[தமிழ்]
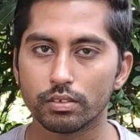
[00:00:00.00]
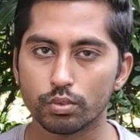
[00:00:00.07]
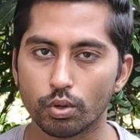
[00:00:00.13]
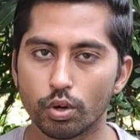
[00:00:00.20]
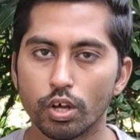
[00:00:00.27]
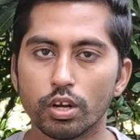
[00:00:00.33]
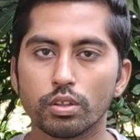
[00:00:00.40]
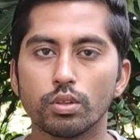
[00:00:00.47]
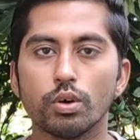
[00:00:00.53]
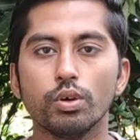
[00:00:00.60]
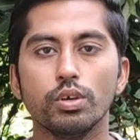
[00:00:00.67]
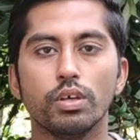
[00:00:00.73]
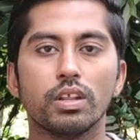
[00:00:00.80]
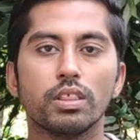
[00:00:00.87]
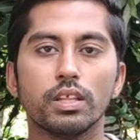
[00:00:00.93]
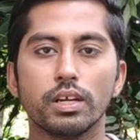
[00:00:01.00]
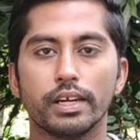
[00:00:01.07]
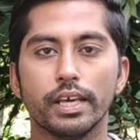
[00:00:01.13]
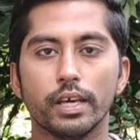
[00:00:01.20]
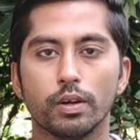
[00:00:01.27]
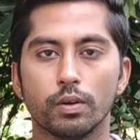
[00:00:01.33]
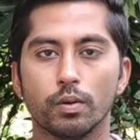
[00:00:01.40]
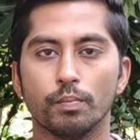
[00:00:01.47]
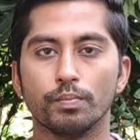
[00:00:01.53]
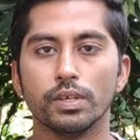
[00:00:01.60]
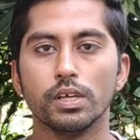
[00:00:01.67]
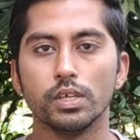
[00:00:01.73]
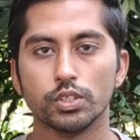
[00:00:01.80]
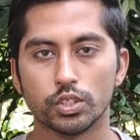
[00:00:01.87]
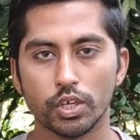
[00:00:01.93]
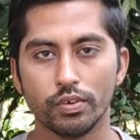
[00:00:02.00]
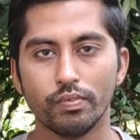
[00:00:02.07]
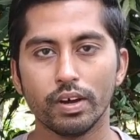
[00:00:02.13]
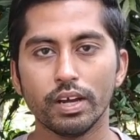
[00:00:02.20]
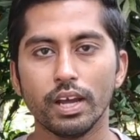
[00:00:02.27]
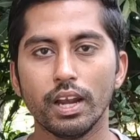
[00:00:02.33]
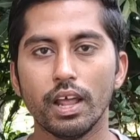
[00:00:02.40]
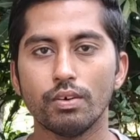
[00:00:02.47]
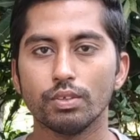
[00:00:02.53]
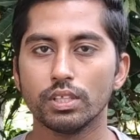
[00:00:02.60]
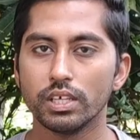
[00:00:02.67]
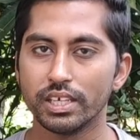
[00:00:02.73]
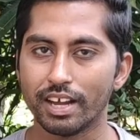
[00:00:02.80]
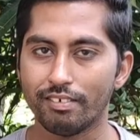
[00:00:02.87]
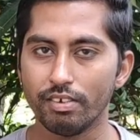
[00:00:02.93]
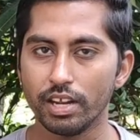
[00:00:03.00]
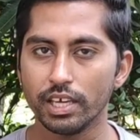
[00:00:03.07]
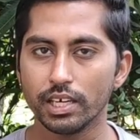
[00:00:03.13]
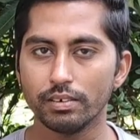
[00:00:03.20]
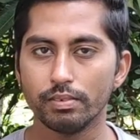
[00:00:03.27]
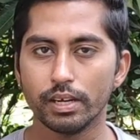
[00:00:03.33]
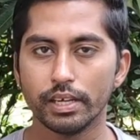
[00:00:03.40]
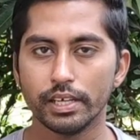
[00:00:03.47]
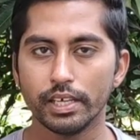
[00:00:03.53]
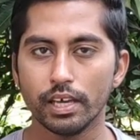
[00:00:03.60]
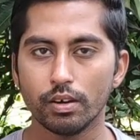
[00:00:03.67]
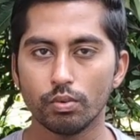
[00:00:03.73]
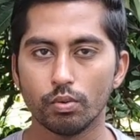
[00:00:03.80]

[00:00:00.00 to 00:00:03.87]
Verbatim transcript: தொடர்ந்தோ இருந்துகிட்டே இருக்கும் ஸோ இவங்கெல்லாம் வந்து கவனிக்க வேண்டிய